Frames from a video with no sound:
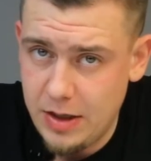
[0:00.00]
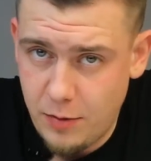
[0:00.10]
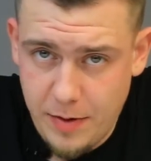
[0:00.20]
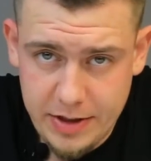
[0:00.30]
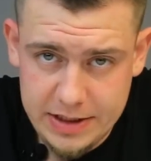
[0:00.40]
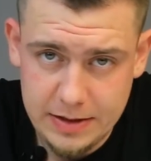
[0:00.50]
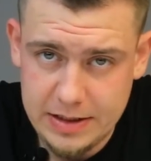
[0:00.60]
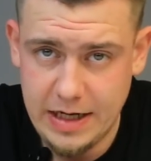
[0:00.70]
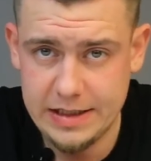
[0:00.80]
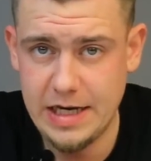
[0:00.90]
деле он попросил
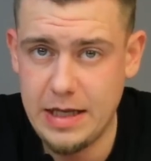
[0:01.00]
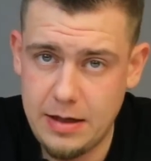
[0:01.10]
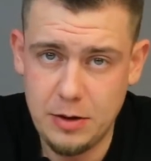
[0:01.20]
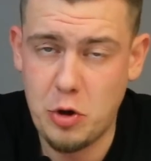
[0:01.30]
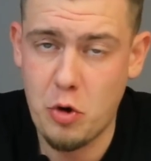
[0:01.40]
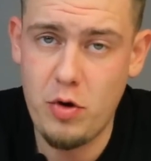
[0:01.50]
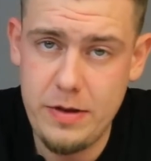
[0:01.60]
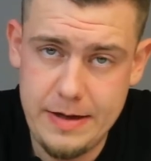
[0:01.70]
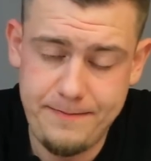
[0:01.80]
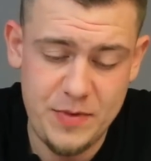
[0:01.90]
заказать
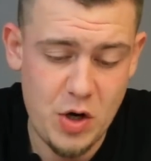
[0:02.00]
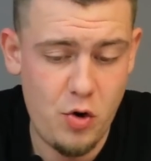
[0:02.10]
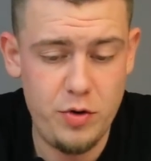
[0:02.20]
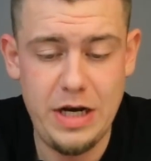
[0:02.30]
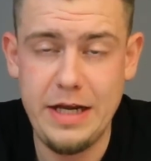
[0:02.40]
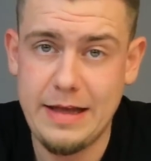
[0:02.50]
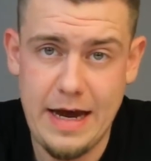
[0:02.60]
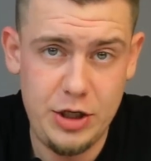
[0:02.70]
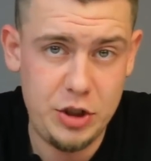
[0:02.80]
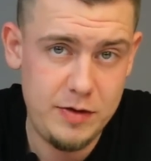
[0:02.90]
дрона, дрона
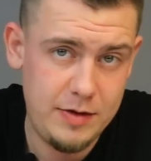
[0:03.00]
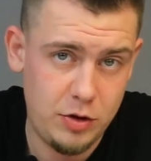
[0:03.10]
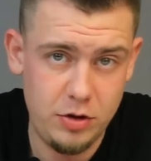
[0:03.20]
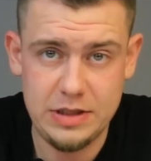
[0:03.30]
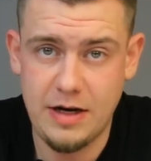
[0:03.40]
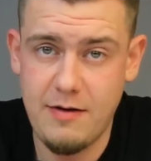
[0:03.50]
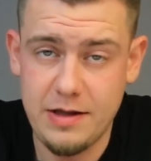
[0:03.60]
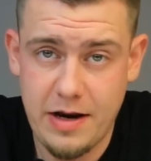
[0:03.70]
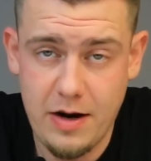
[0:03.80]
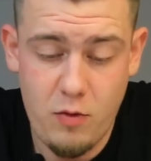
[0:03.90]
летающего, то есть
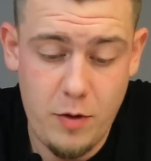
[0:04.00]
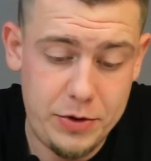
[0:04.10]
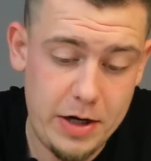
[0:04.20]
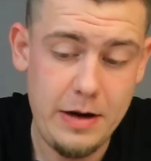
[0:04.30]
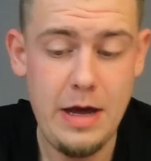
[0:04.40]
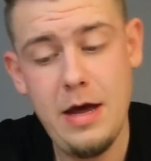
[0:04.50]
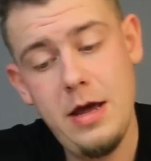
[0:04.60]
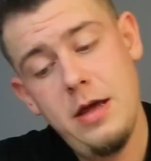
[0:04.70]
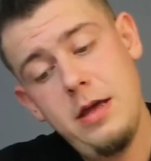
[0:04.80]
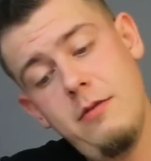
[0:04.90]
квадрокоптер.
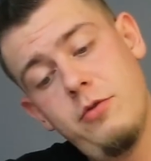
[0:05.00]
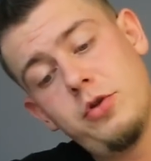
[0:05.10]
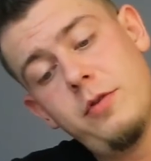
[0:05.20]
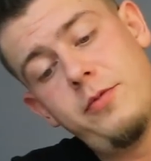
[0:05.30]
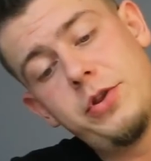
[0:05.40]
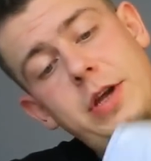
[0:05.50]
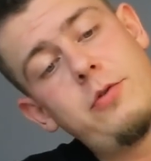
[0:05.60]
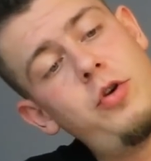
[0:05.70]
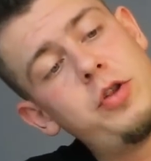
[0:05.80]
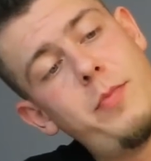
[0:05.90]
И вот он, вот
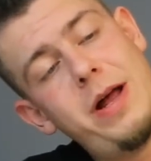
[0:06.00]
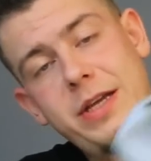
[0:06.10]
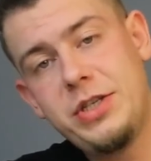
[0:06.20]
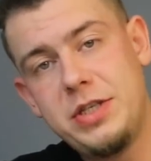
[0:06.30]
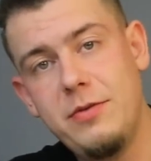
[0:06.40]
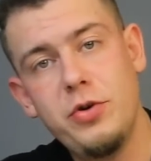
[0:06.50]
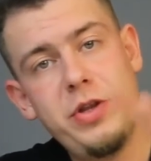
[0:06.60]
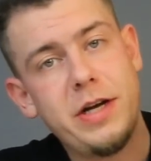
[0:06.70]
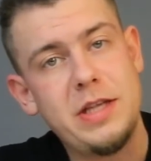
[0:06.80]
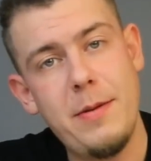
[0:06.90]
такой вот малыш,
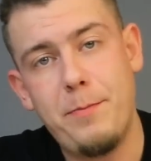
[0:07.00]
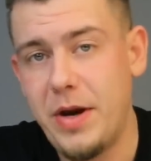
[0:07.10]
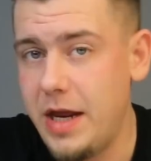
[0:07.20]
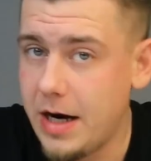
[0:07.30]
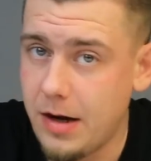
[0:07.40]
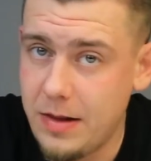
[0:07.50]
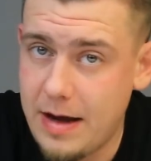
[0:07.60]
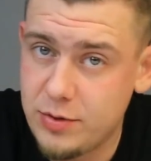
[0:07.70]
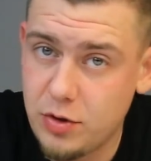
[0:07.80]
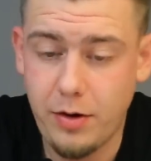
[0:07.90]
сегодня к нам приехал
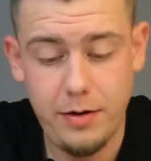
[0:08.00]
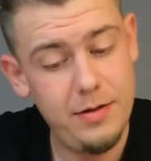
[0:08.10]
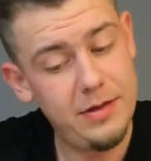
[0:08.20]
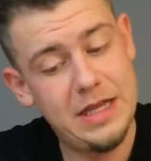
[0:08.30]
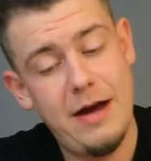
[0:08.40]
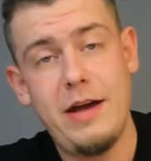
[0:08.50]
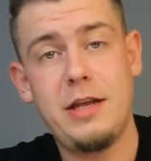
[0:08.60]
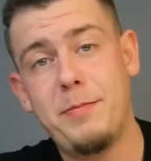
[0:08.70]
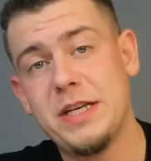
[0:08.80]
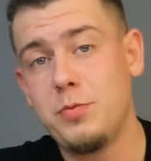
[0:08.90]
на обзор.
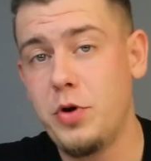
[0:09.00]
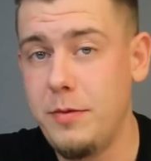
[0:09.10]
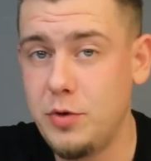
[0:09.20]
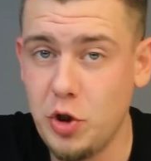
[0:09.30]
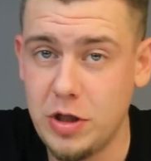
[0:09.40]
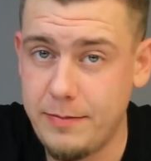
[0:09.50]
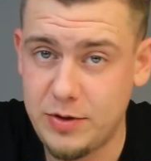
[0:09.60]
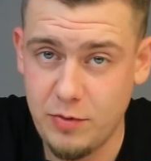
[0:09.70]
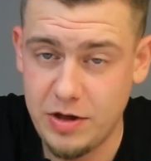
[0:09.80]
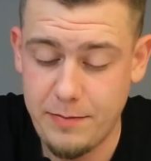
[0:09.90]
Давайте посмотрим, что нам
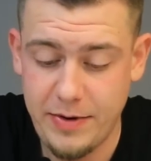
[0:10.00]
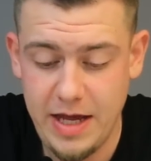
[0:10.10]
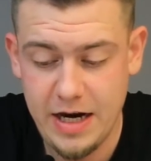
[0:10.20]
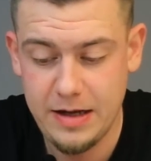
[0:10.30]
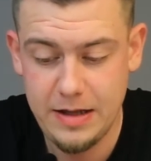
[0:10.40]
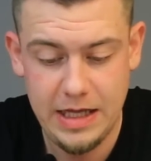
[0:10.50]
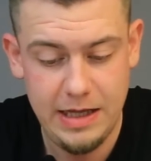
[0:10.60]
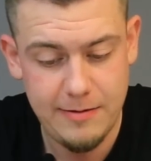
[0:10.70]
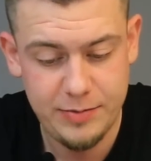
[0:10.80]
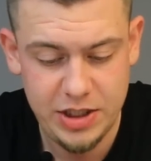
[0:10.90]
сегодня приехало.
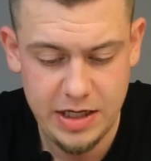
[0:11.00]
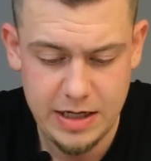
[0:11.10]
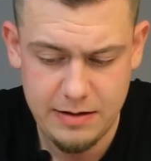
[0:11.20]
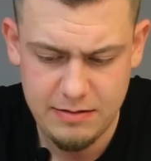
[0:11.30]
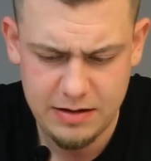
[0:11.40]
И вообще я